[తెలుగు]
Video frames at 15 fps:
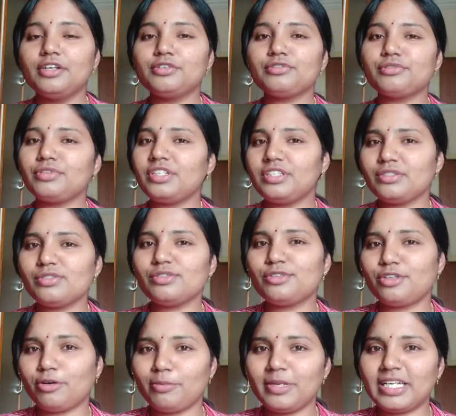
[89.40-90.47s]
సో ఈరోజు
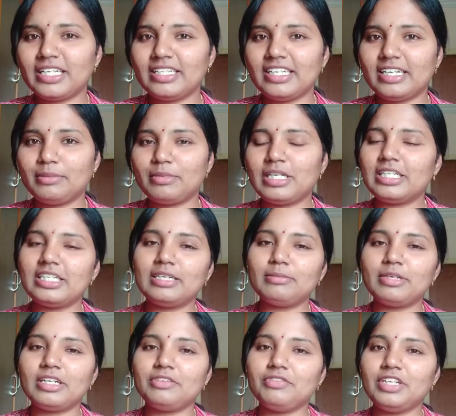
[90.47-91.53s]
టాపిక్ అదే అనమాట
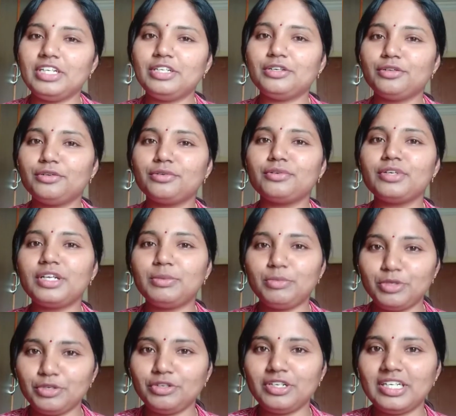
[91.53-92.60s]
మన వీడియోలో
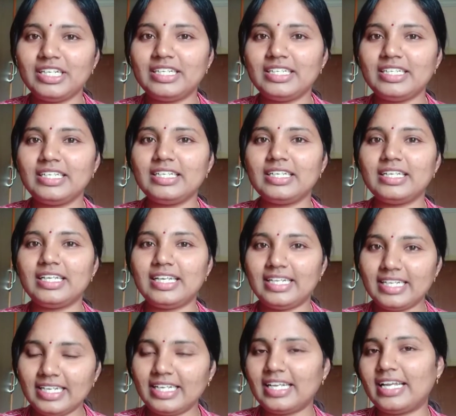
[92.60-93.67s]

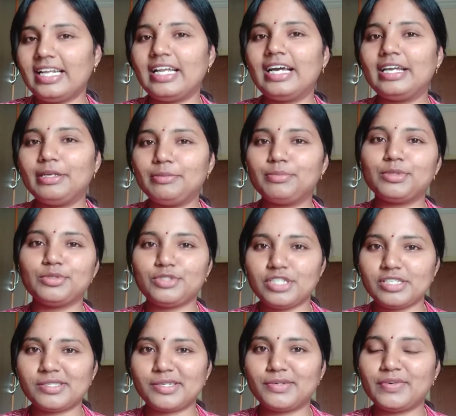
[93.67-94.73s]
ఇమ్యూనిటీని ఎలా ఇంప్రూవ్
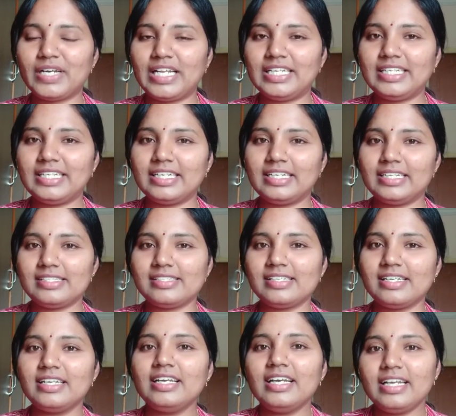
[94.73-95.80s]
చేసుకోవాలి అనేసి
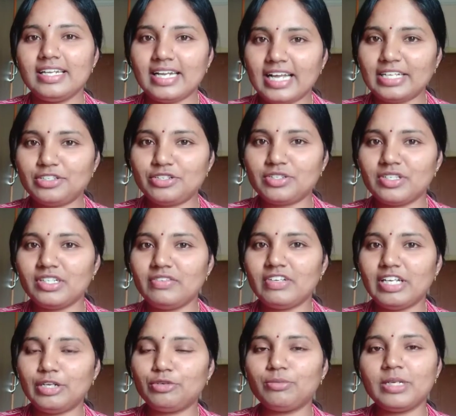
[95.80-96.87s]
న్యాచురల్
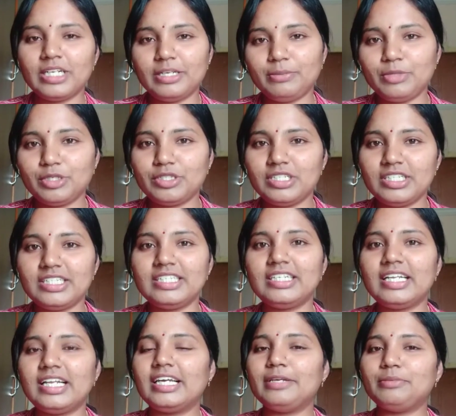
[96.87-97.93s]
వేలో మన ఇమ్యూనిటీని
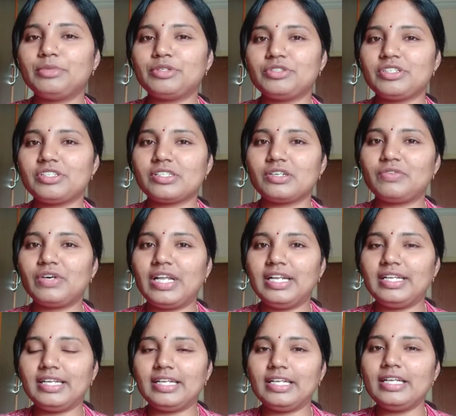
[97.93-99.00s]
ఎలా ఇంప్రూవ్
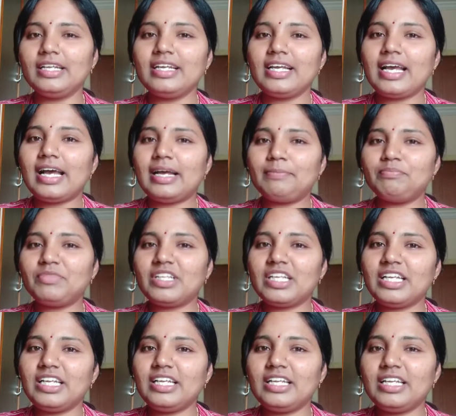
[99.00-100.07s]
చేసుకోవాలి అని అండ్
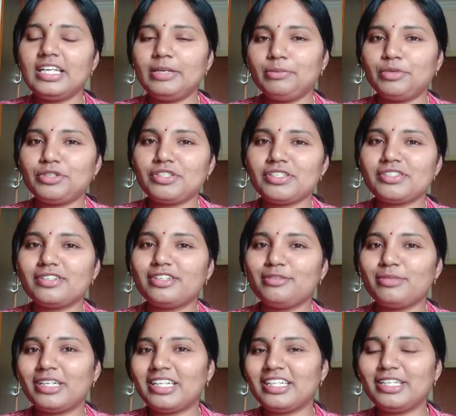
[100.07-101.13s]
ఈ ఇంప్రూవ్
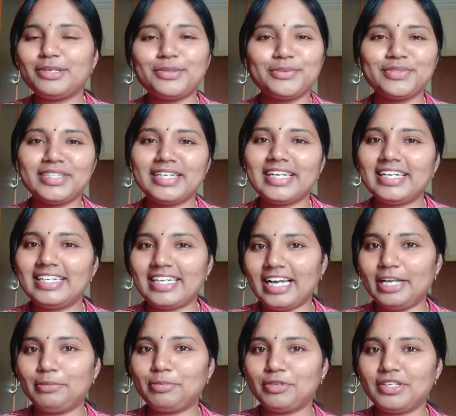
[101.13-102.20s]
చేసుకోవడం అనేది ఓవర్ నైట్
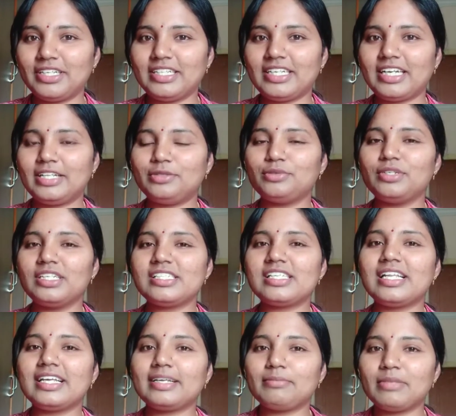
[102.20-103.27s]
అయిపోయేది కాదు ఇట్స్
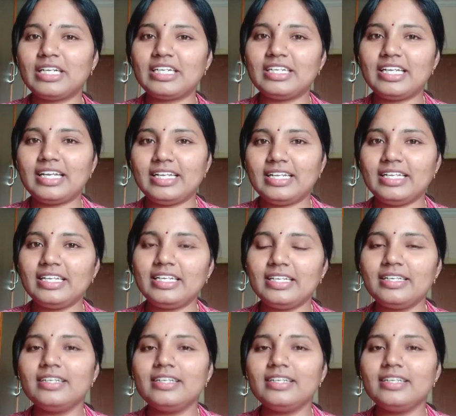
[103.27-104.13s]
లైక్ మన డైలీ